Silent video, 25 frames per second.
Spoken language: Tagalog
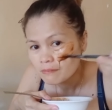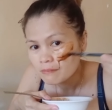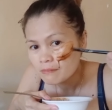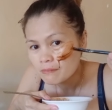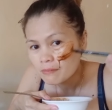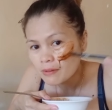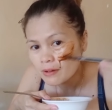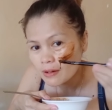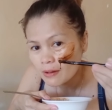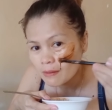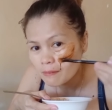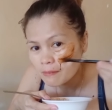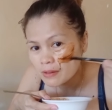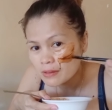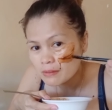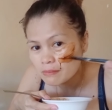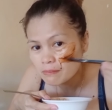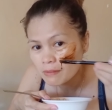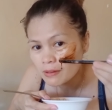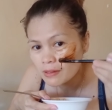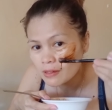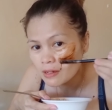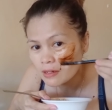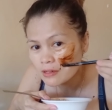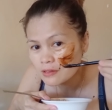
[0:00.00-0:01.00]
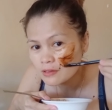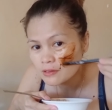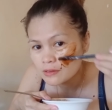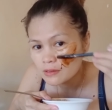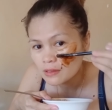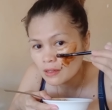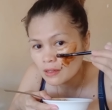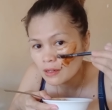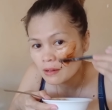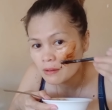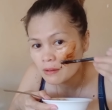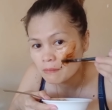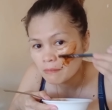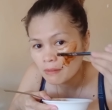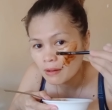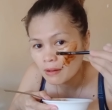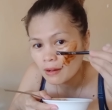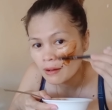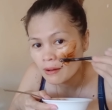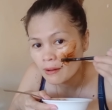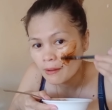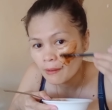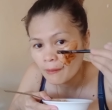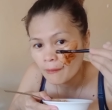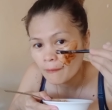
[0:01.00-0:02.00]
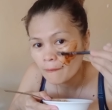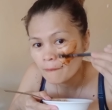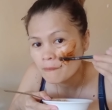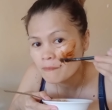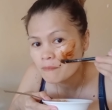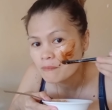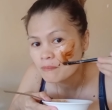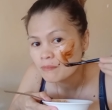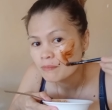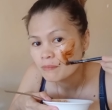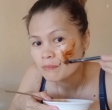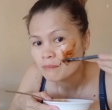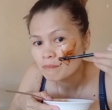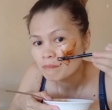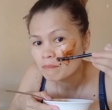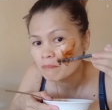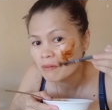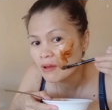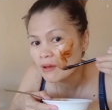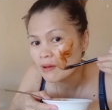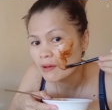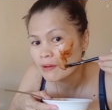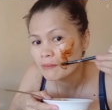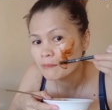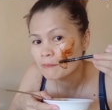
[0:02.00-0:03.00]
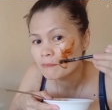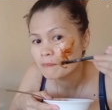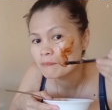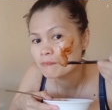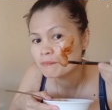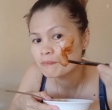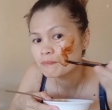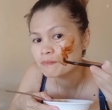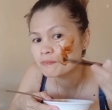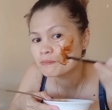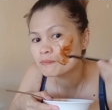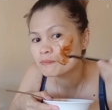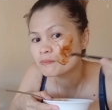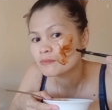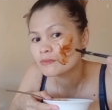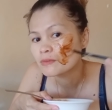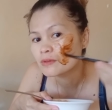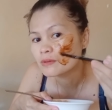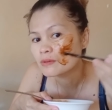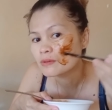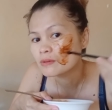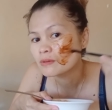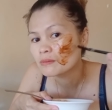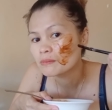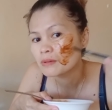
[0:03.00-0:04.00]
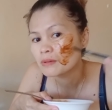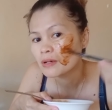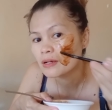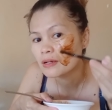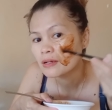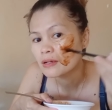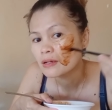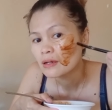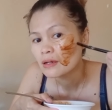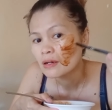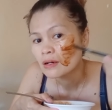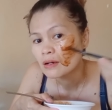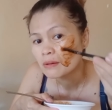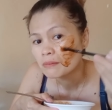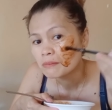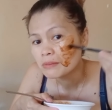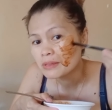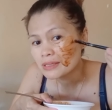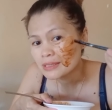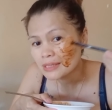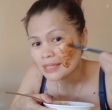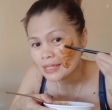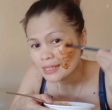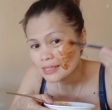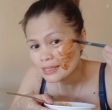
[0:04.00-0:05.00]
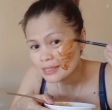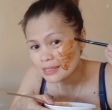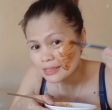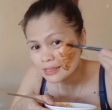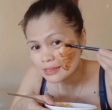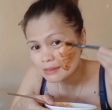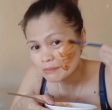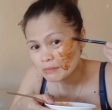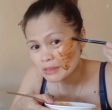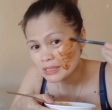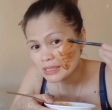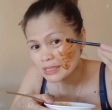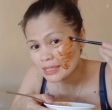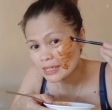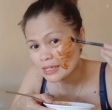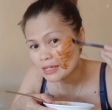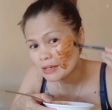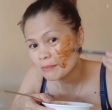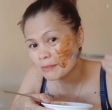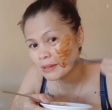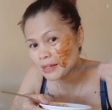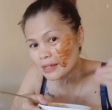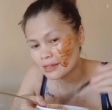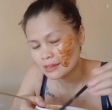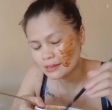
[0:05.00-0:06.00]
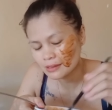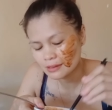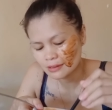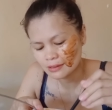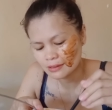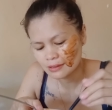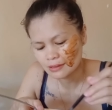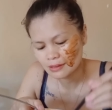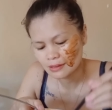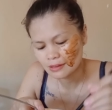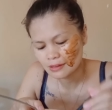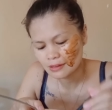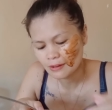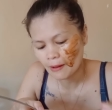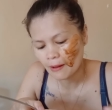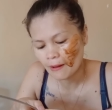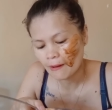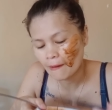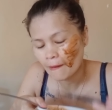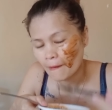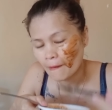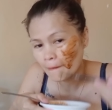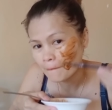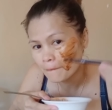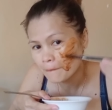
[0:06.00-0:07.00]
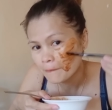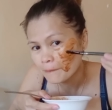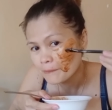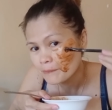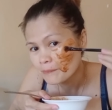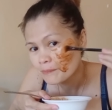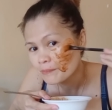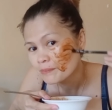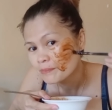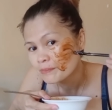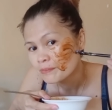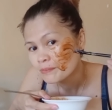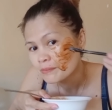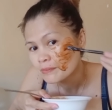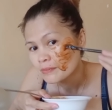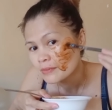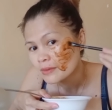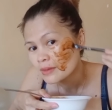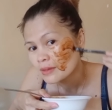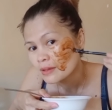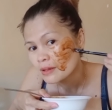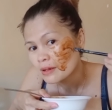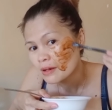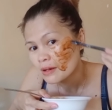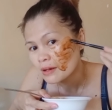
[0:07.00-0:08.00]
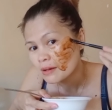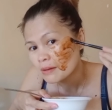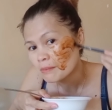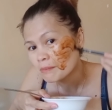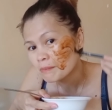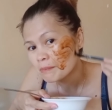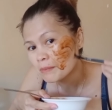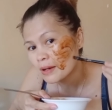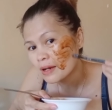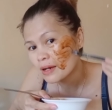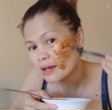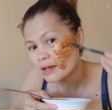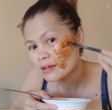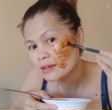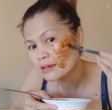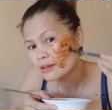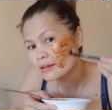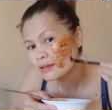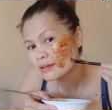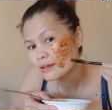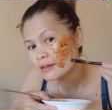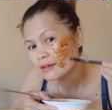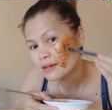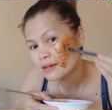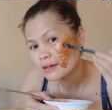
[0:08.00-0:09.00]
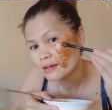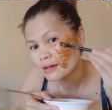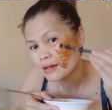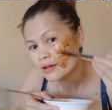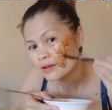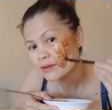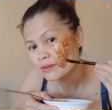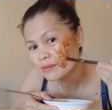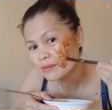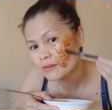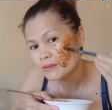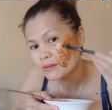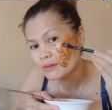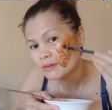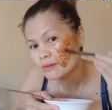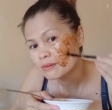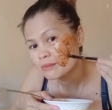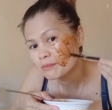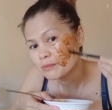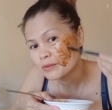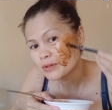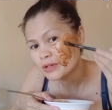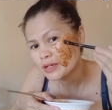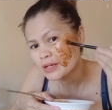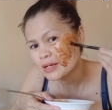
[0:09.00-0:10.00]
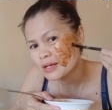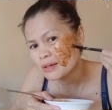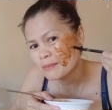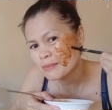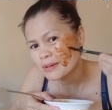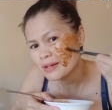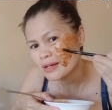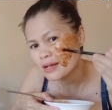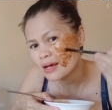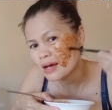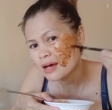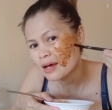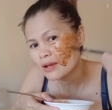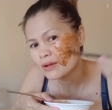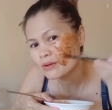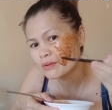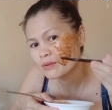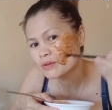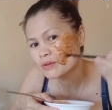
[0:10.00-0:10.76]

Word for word: Para mas madali siyang ma-blend. Sobra. Minsan, minsan naman, um, pag, ano, pwede naman na, ano,